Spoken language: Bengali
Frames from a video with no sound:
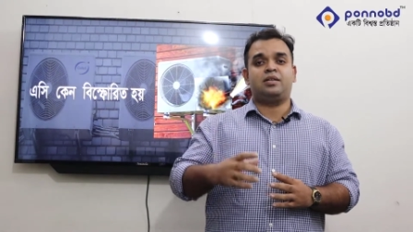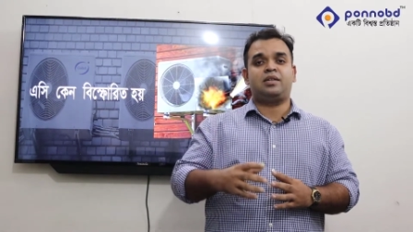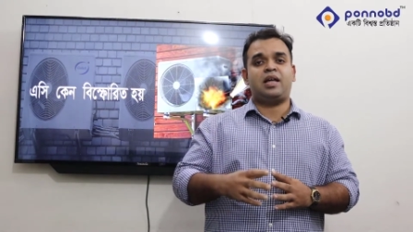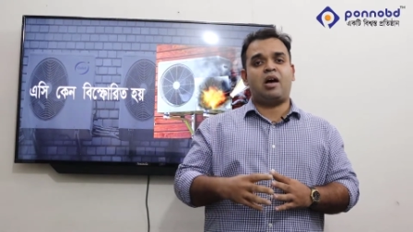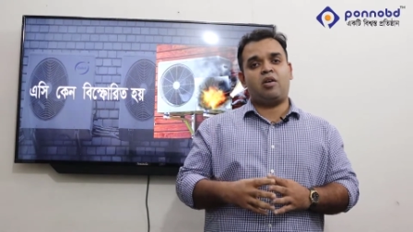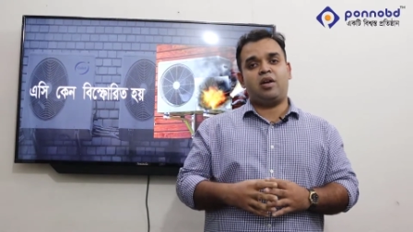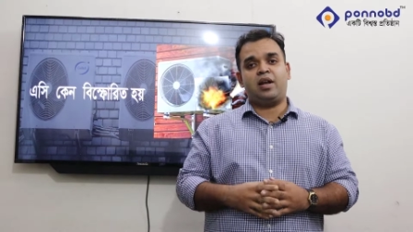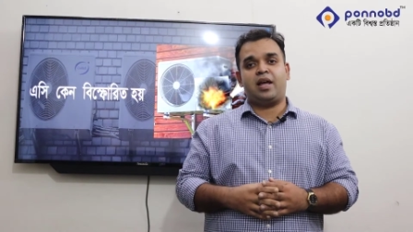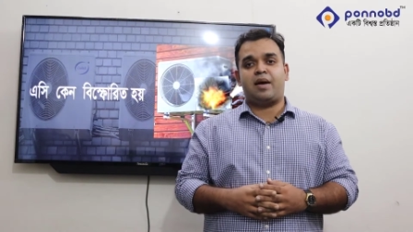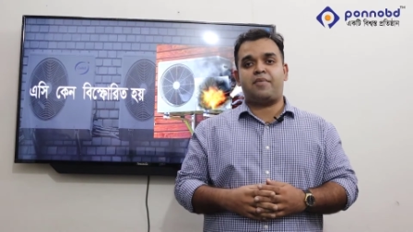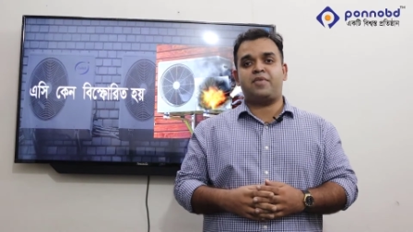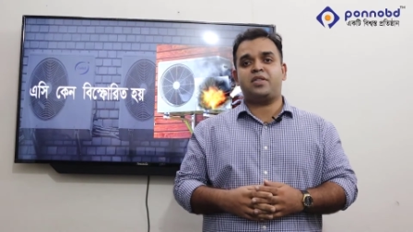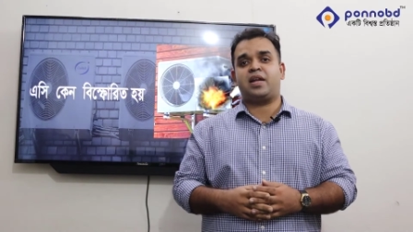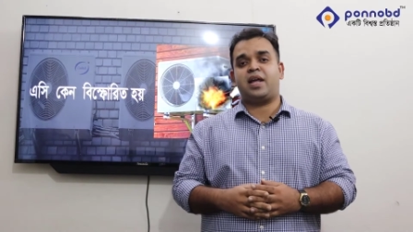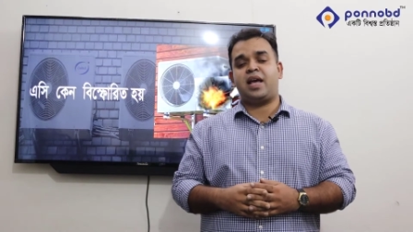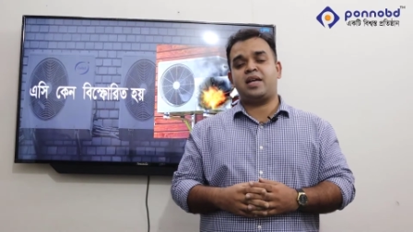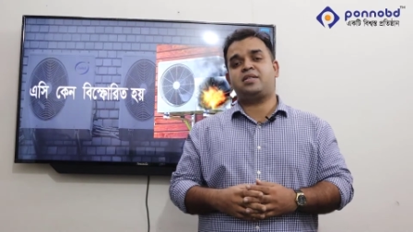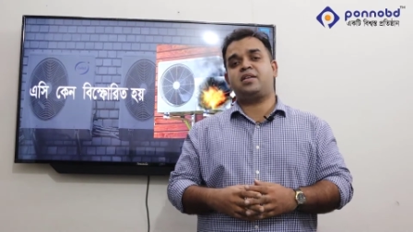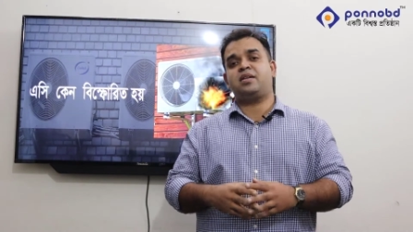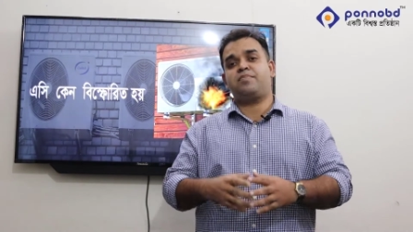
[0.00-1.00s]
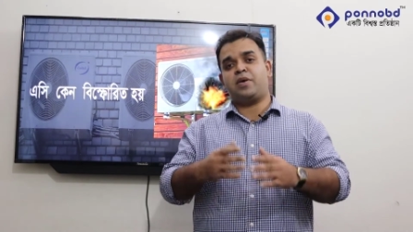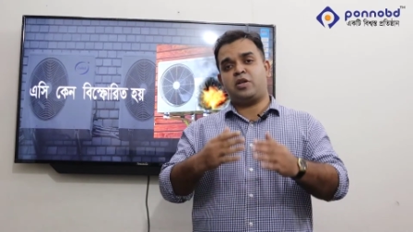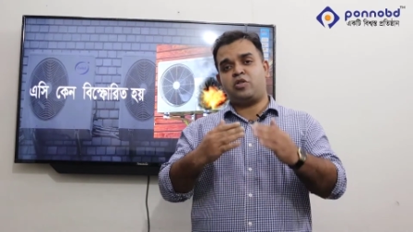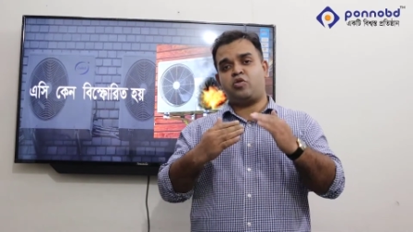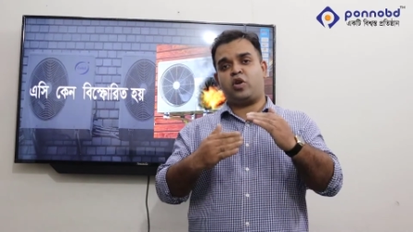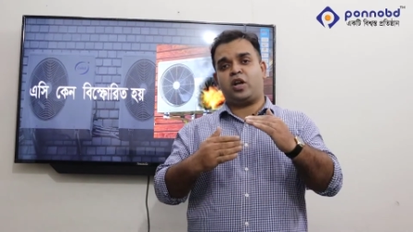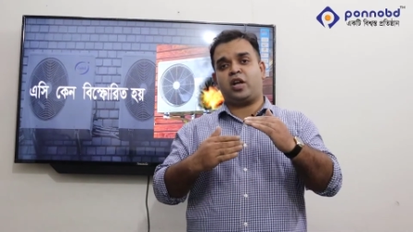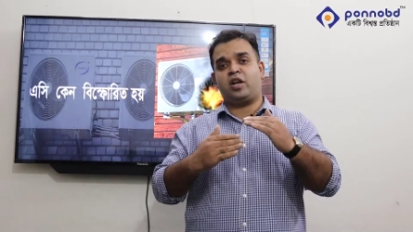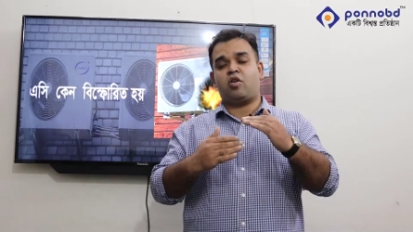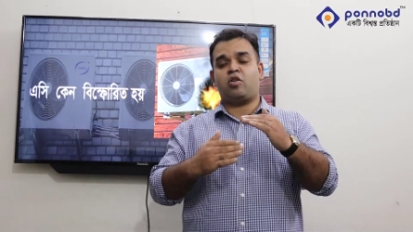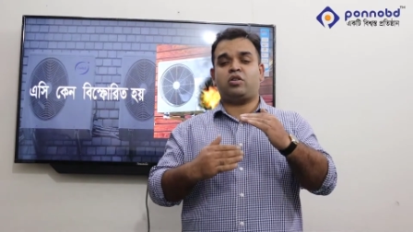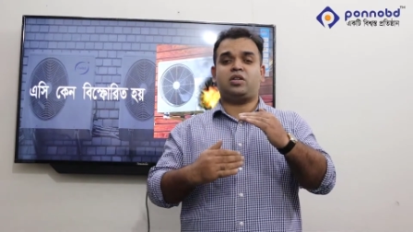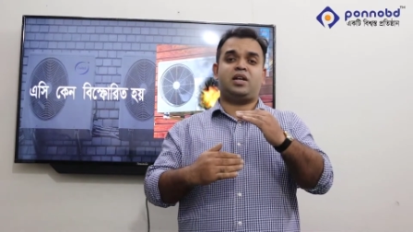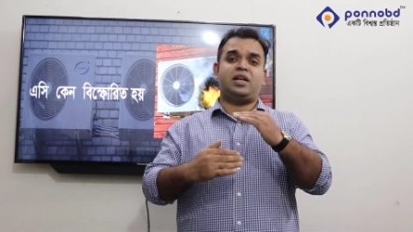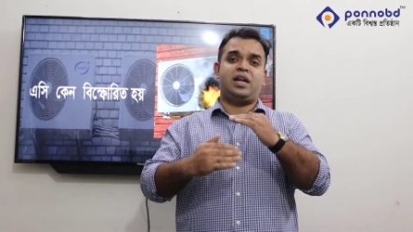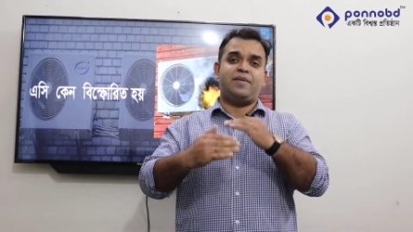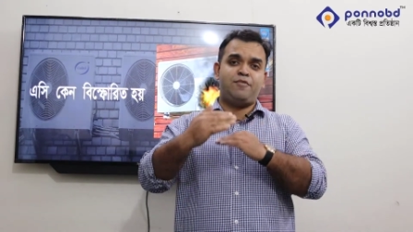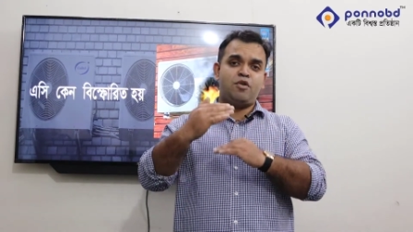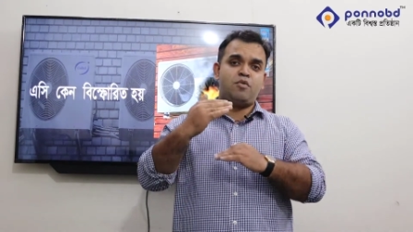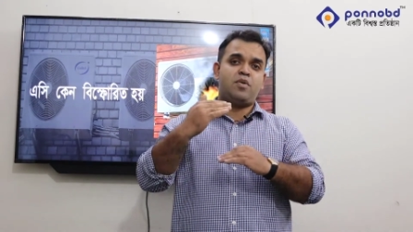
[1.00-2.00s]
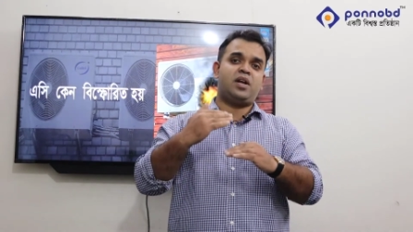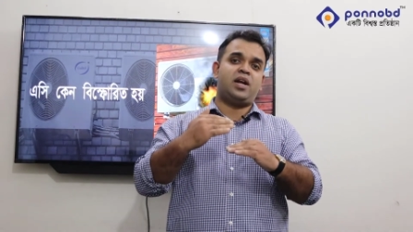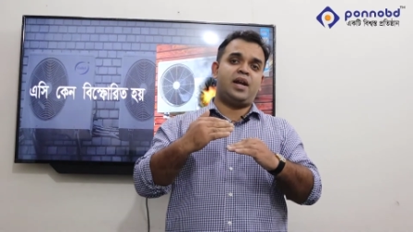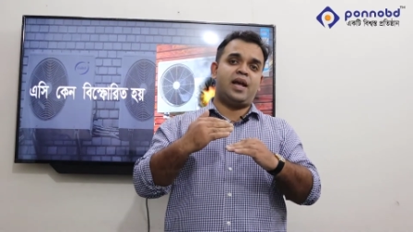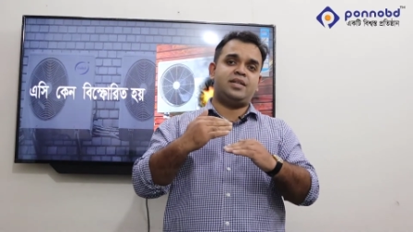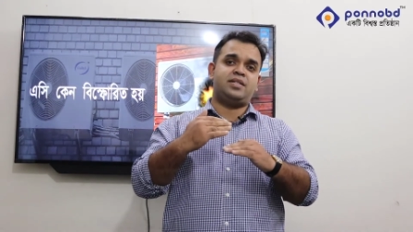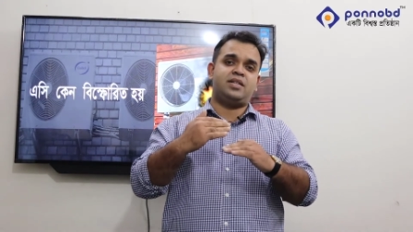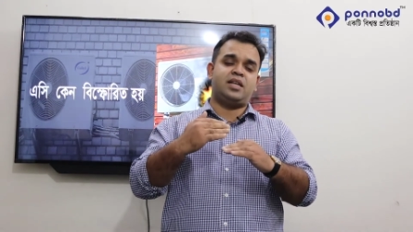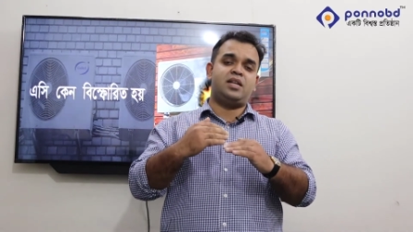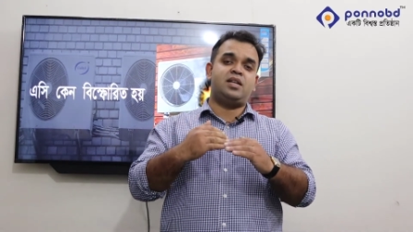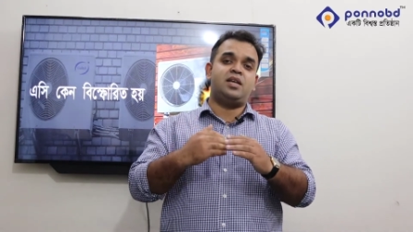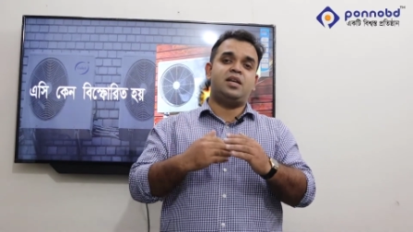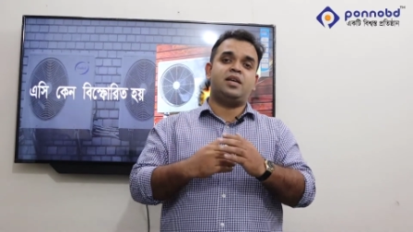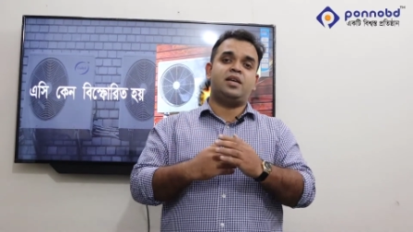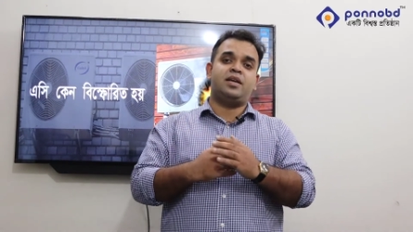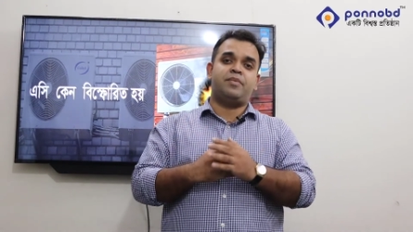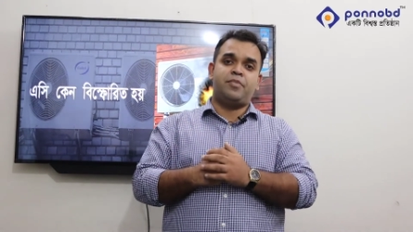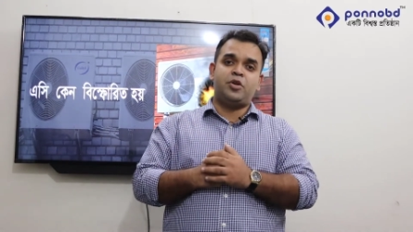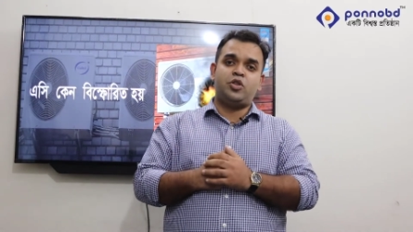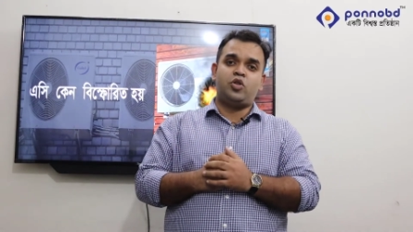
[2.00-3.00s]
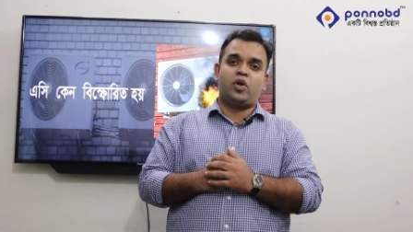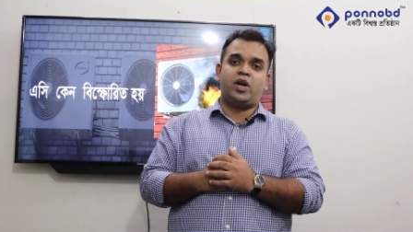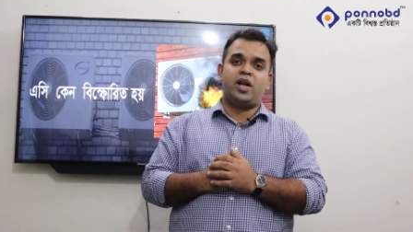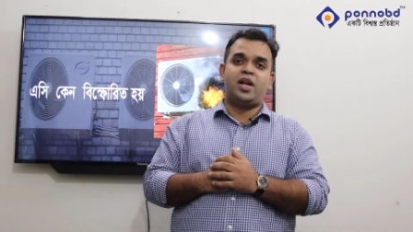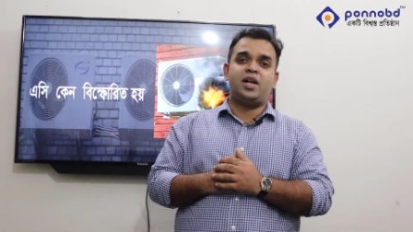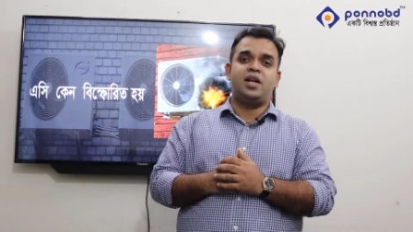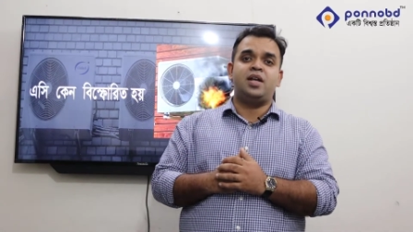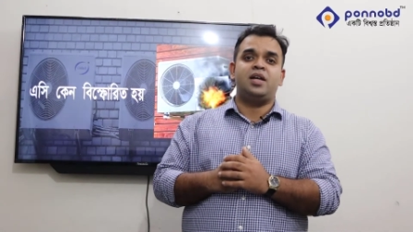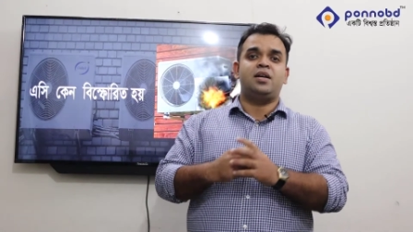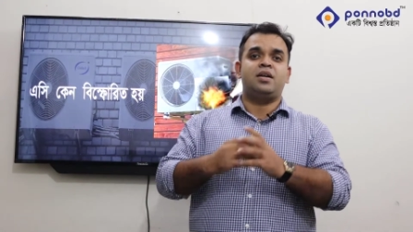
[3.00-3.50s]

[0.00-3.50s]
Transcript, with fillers: তাহলে আমাদের এসির ভেতরের অর্থাৎ নিম্নমানের এসির ভিতরের